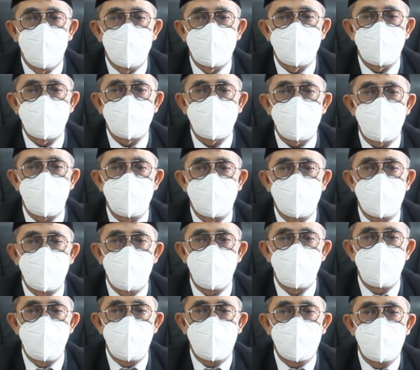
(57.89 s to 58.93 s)
serta
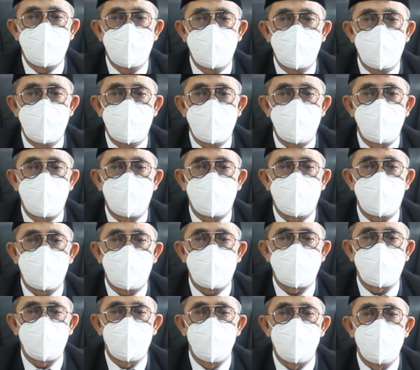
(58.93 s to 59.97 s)
menjadi lembaga negara
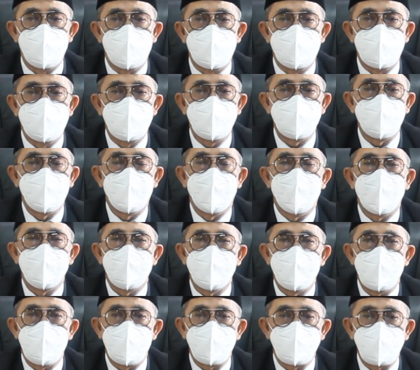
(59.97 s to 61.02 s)
berkelas dunia
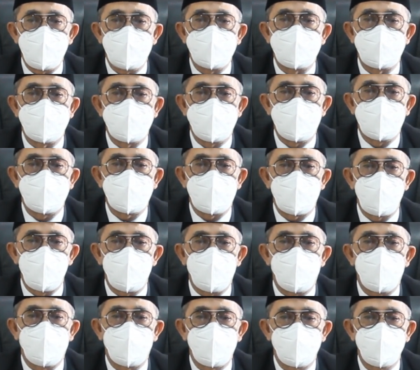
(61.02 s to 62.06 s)
dapat segera
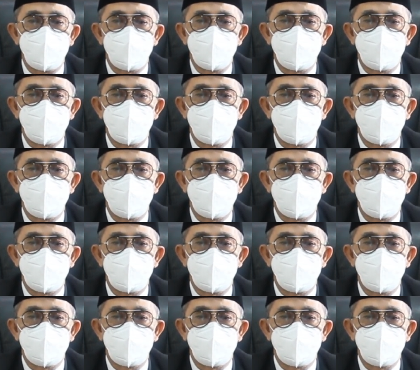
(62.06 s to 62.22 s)
terwujud.